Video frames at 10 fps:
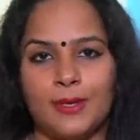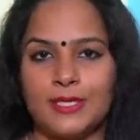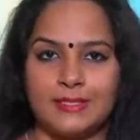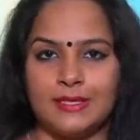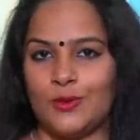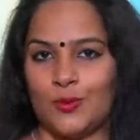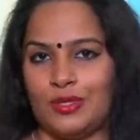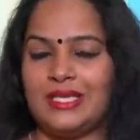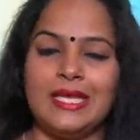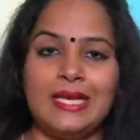பர்சனல்
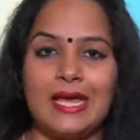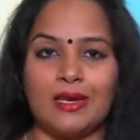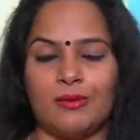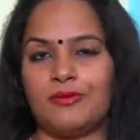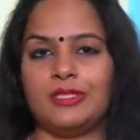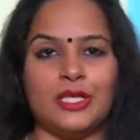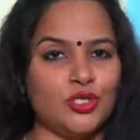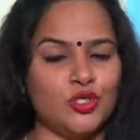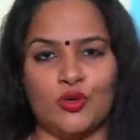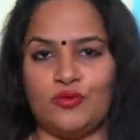லோன் இது எல்லாருக்குமே வந்து
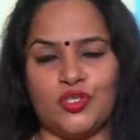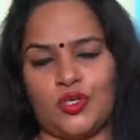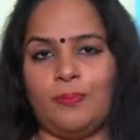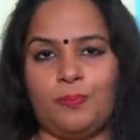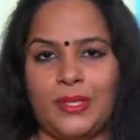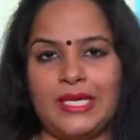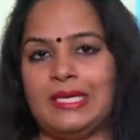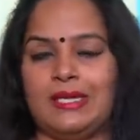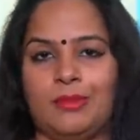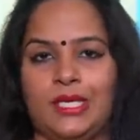தெரிஞ்ச ஒரு விஷயம்
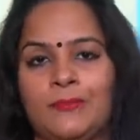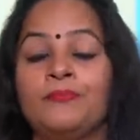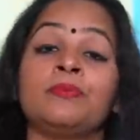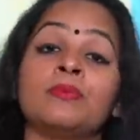பிஎல் அப்படின்னு